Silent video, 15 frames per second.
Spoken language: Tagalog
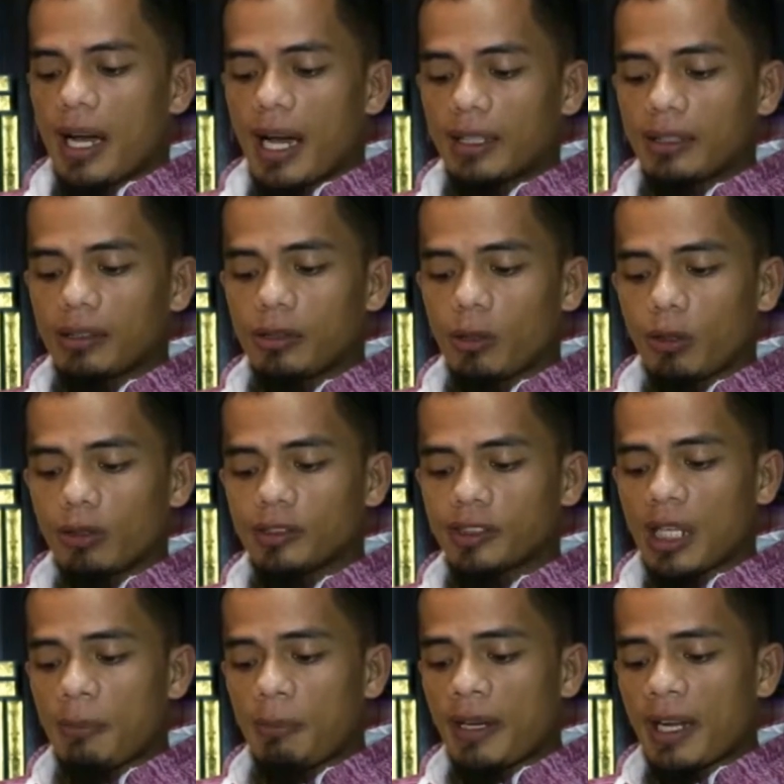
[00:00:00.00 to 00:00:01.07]
At doon
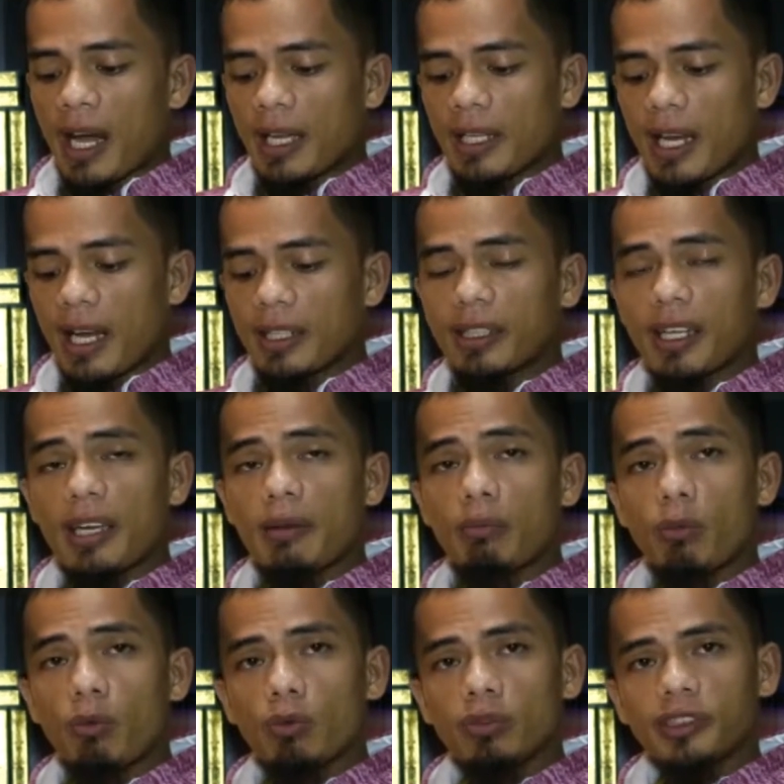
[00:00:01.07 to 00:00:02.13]
sa ipinahayag kay
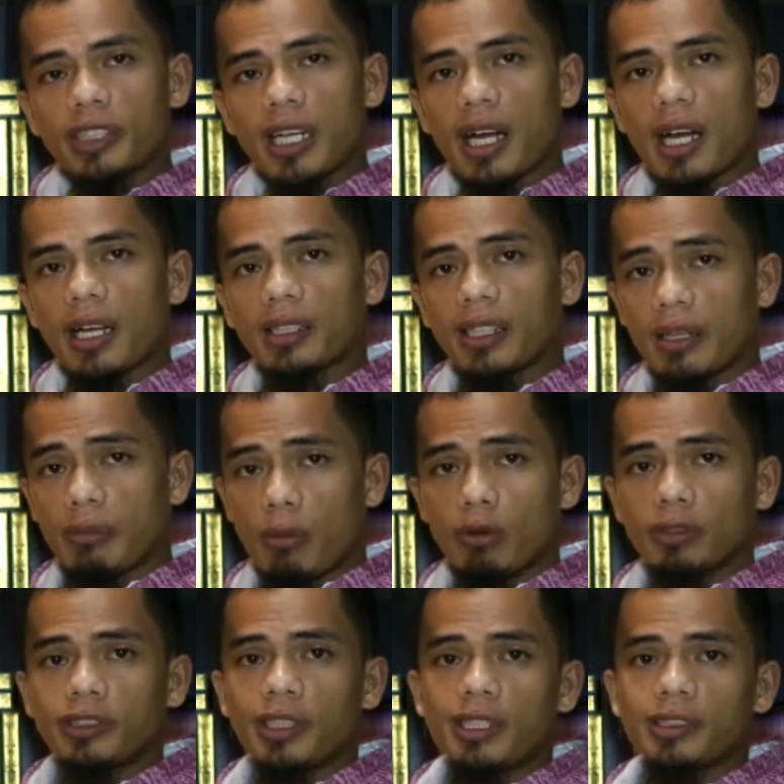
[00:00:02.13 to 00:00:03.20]
Musa, kay
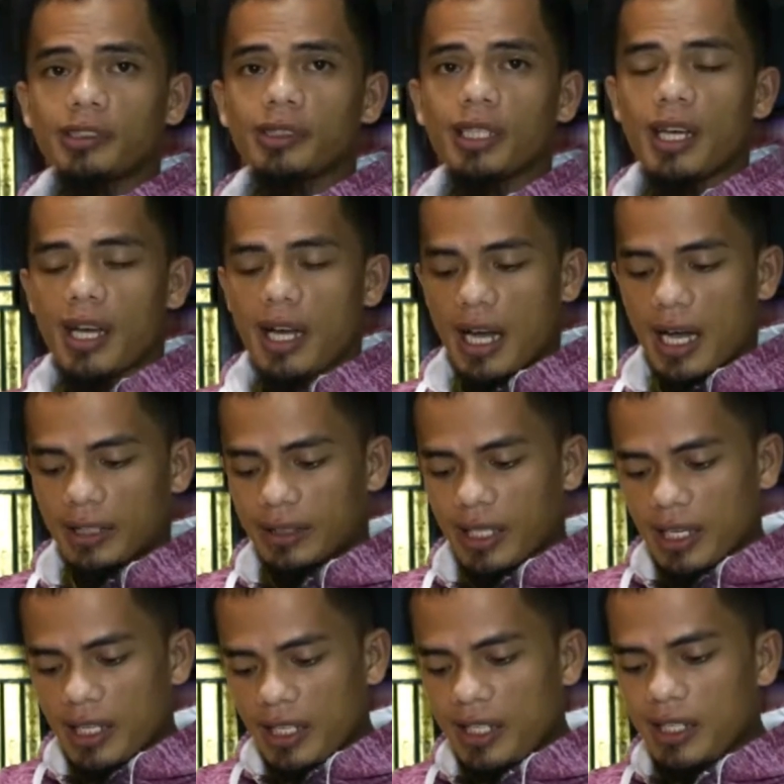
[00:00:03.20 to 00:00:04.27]
Moses, at
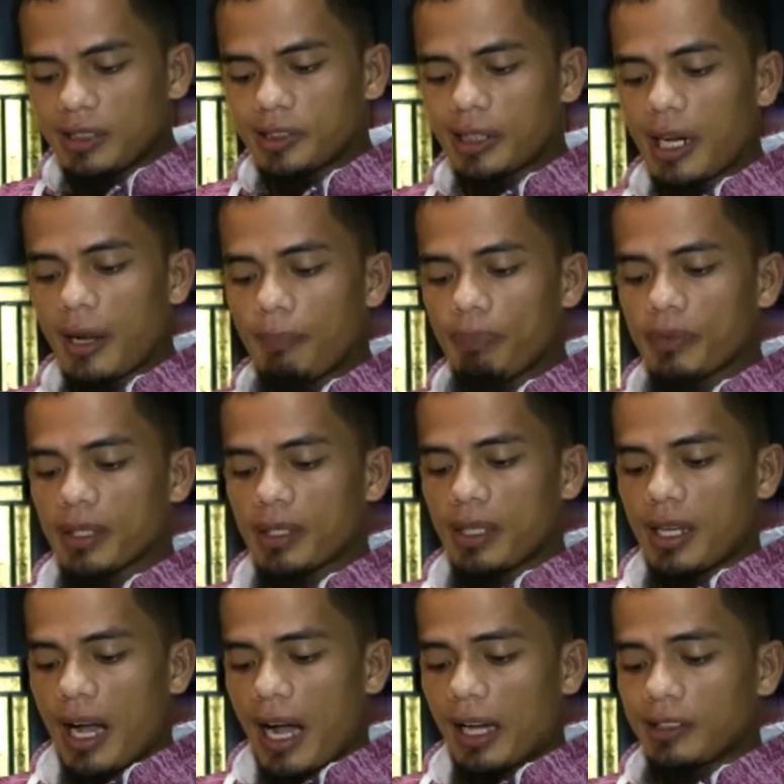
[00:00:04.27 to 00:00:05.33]
kay Isa,
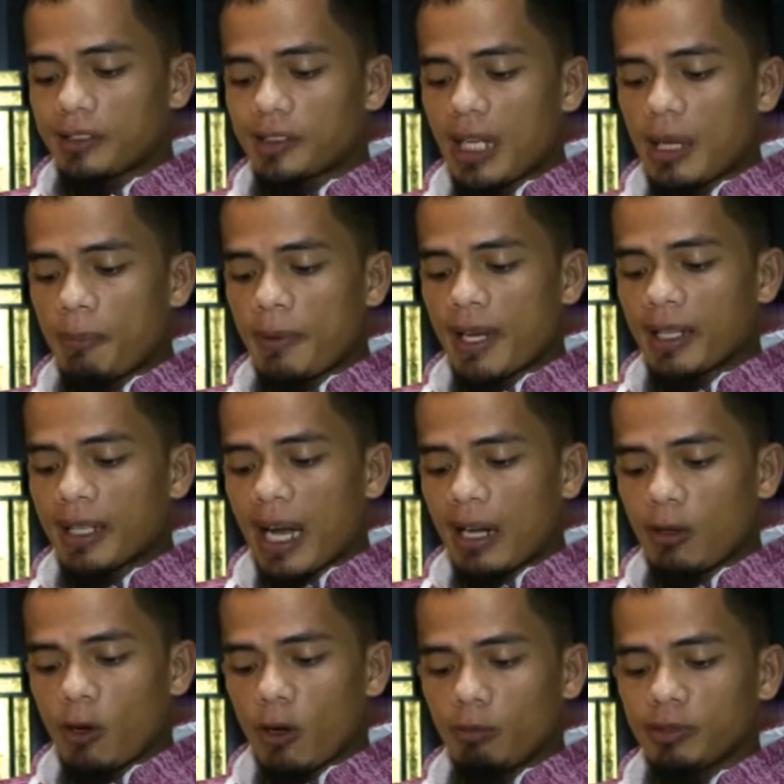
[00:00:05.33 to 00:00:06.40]
at sa
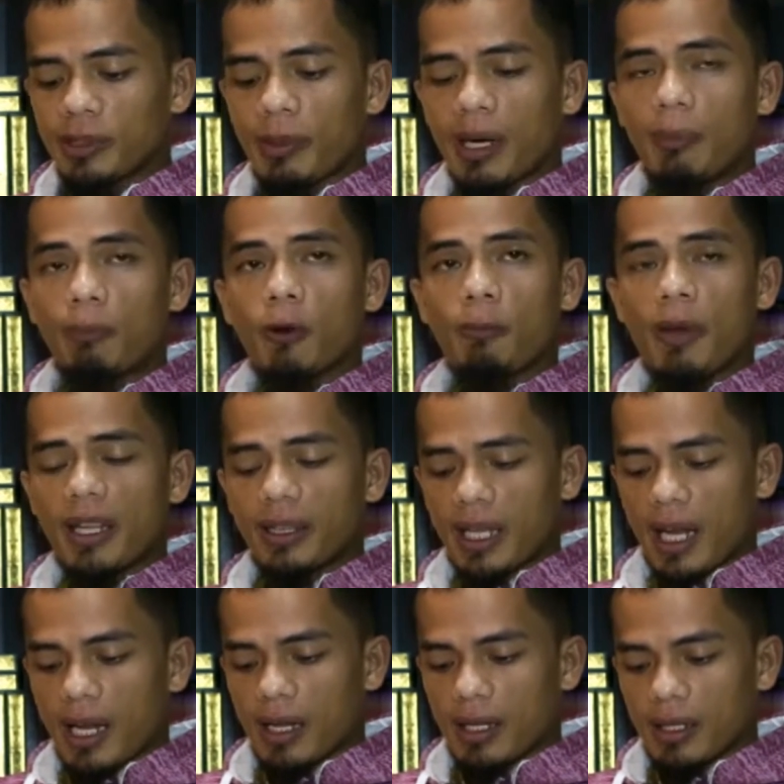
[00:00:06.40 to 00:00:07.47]
ipinagkaloob sa mga
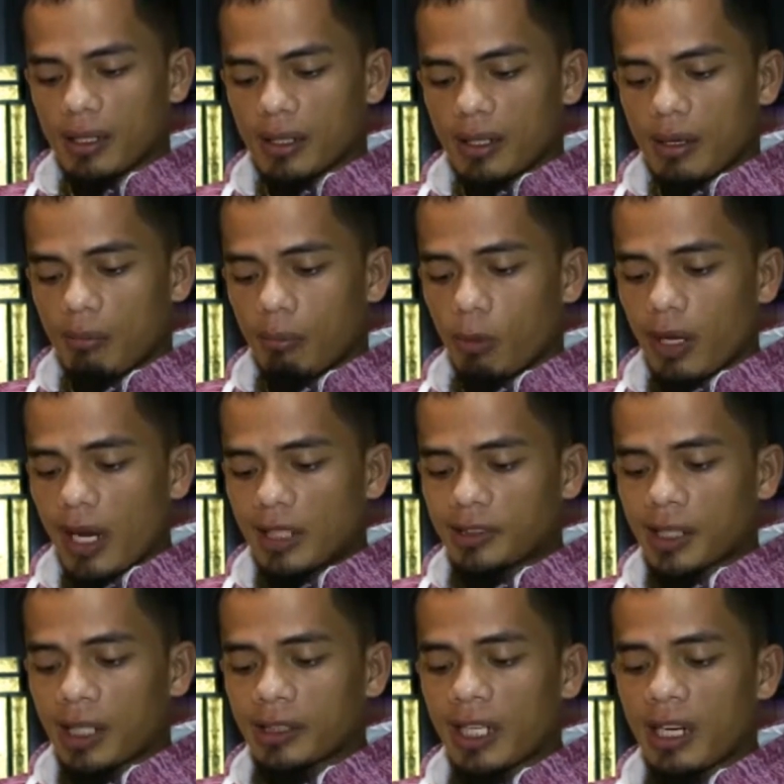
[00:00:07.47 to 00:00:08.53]
propeta mula
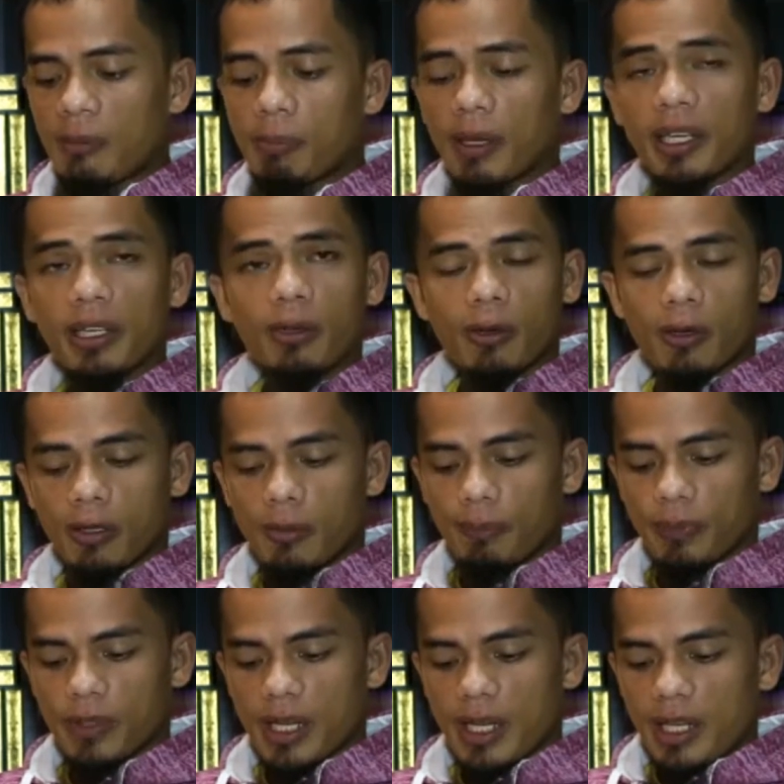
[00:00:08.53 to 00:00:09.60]
sa kanilang Panginoon
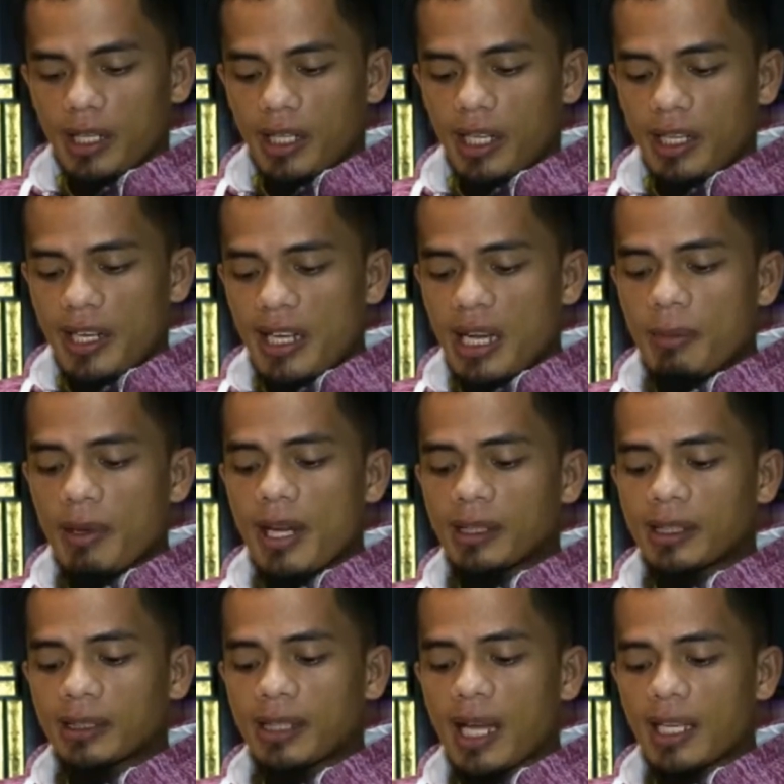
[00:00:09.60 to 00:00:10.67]
hindi kami
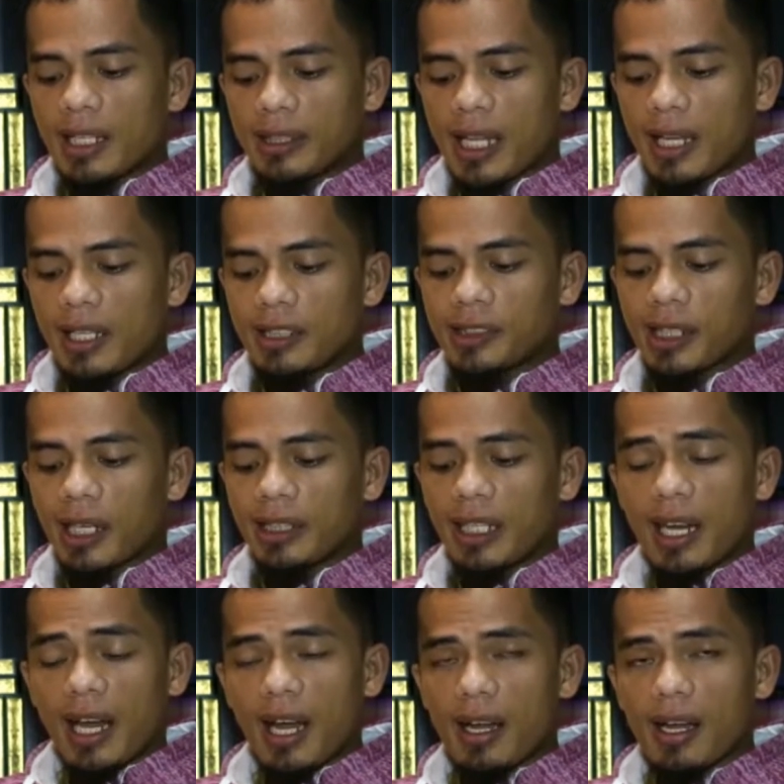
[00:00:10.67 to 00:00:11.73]
nagtatangi-tangi sa
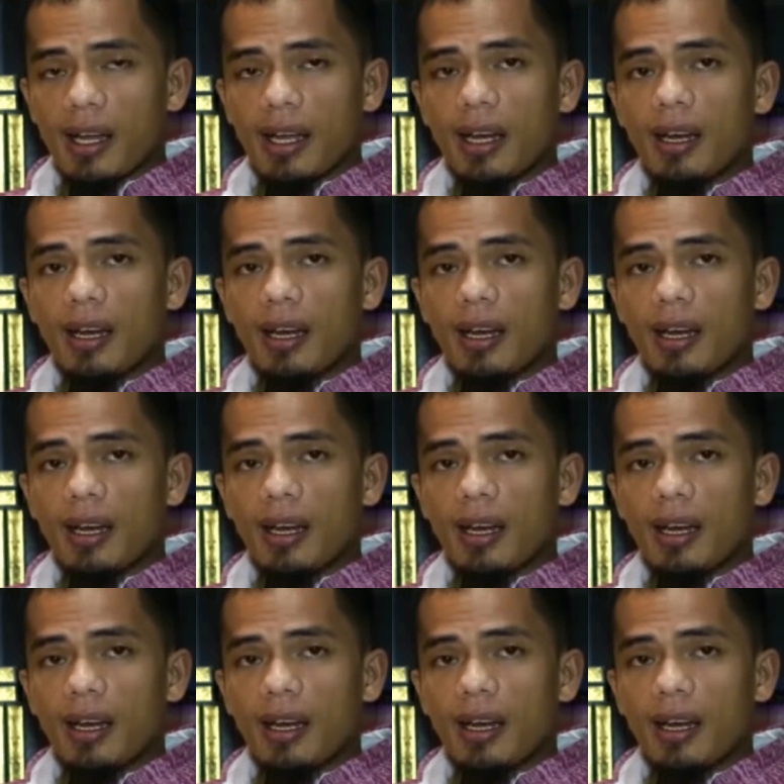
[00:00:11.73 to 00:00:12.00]
kanila